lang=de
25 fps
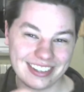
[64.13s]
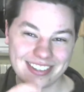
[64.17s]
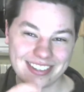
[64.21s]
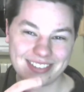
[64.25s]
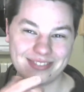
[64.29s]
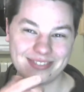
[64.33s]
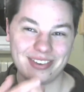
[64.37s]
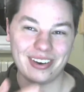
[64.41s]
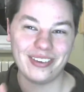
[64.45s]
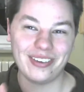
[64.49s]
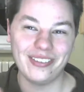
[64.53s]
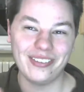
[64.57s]

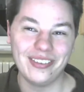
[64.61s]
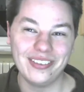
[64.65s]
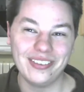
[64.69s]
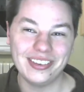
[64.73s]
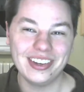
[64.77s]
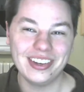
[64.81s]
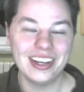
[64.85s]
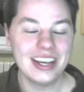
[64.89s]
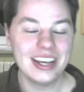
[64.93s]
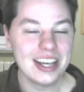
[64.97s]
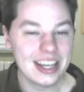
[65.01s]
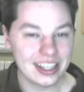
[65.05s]
Warum?
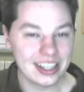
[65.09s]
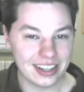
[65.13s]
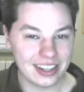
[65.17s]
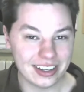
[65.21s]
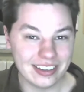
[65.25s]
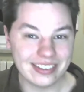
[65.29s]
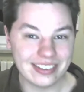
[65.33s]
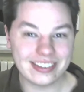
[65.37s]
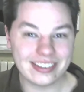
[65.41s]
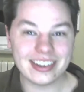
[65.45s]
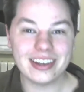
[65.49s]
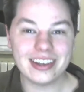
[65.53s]

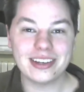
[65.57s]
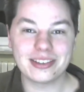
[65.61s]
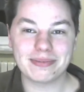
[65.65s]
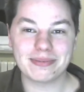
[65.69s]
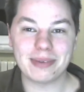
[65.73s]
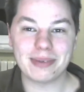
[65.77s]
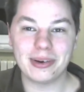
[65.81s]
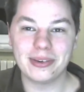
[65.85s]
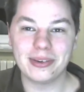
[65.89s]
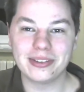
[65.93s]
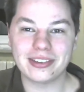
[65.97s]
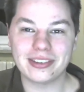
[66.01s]
Ganz ehrlich,
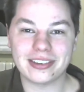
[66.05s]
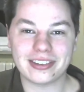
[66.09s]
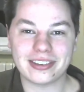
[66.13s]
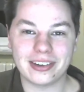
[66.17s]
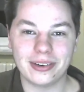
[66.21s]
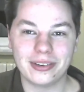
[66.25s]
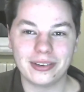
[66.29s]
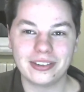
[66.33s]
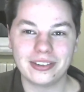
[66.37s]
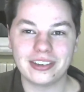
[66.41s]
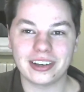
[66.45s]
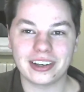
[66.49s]
bei uns ist der
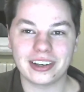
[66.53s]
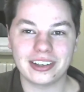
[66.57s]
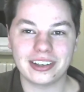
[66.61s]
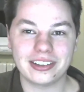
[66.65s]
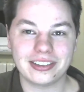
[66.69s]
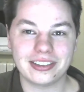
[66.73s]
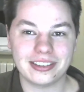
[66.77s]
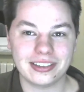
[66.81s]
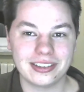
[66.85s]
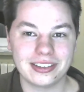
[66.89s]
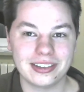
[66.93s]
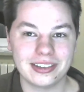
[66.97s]

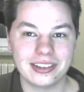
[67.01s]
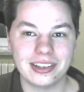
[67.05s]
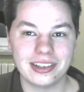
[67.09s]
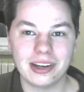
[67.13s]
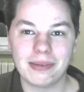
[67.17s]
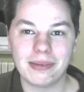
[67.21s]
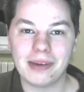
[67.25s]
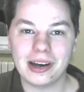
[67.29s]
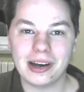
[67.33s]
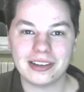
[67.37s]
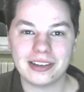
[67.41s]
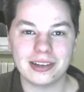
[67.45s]
Unterricht äh, in der
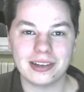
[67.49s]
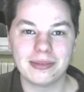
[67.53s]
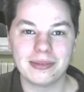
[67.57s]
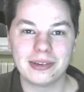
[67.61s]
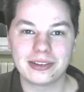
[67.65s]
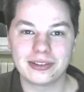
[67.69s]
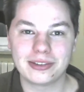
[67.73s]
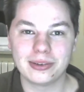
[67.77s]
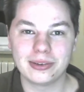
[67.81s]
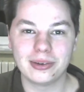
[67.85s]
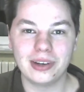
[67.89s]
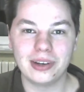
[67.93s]
Maßnahme
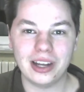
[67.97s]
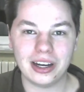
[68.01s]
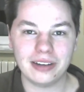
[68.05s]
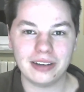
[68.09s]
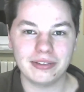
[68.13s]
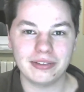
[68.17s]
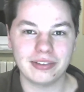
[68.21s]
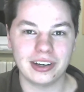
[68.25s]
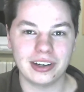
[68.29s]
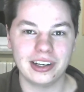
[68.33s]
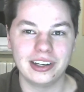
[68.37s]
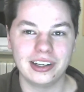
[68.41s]
ist so
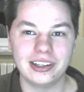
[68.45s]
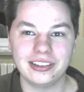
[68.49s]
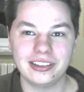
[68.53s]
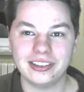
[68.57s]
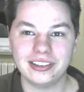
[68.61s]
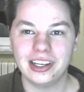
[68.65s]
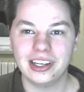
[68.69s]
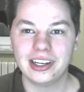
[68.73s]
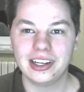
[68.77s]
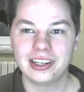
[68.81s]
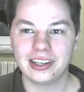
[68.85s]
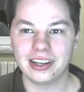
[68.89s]
langweilig.
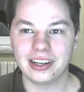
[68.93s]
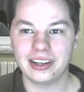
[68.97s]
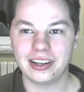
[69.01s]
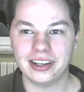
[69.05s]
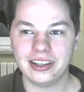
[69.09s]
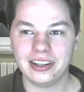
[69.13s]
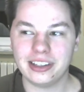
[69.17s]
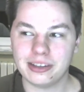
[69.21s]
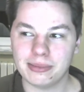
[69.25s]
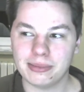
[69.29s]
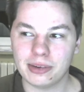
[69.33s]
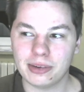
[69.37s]
Da
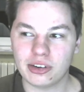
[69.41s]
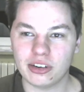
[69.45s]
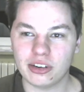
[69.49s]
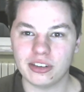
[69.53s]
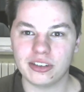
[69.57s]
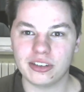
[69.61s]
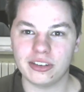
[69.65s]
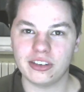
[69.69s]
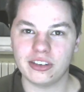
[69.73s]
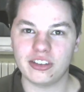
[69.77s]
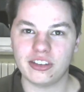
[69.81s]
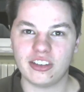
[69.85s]
denke ich mir schon
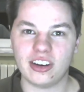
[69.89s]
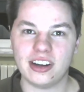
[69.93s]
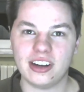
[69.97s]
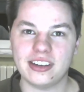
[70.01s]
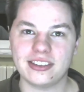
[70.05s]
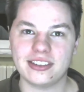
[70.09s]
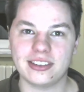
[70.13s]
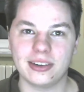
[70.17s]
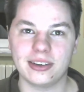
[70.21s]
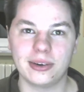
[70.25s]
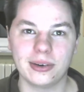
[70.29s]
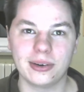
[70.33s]
so eine
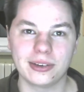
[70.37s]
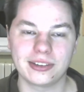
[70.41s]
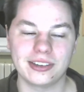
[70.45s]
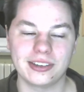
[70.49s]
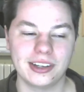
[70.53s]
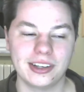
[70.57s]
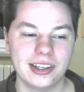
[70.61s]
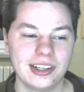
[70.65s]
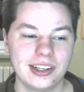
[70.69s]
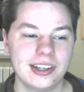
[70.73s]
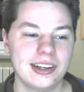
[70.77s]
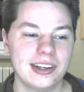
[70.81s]
Scheiße aus.
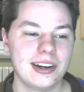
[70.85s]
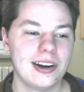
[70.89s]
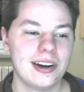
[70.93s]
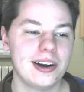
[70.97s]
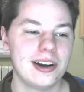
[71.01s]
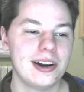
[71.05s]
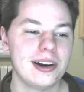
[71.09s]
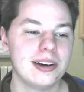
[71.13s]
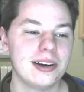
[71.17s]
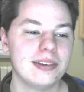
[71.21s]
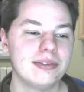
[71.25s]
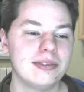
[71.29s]

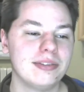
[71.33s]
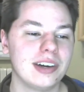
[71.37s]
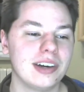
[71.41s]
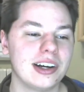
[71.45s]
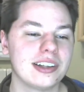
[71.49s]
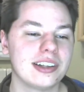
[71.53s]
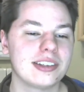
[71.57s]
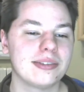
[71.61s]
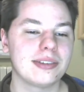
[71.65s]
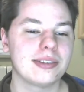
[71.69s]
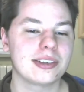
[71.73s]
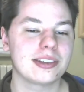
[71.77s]
Ähm,
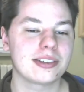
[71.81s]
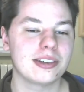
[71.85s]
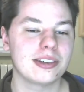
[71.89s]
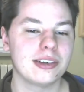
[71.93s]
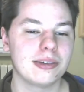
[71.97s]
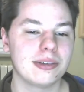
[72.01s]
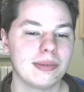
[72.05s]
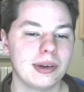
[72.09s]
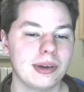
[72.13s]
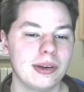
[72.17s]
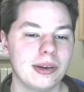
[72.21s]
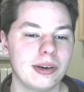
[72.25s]
warte, was könnte
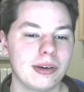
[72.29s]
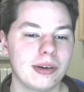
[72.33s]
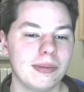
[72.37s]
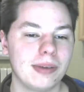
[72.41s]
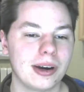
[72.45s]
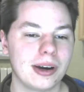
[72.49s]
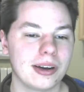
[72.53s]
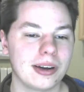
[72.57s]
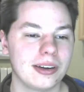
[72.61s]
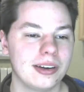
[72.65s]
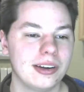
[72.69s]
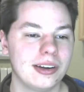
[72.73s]
man noch
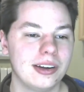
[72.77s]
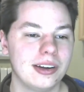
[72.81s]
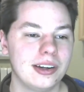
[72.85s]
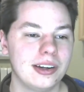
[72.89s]
machen?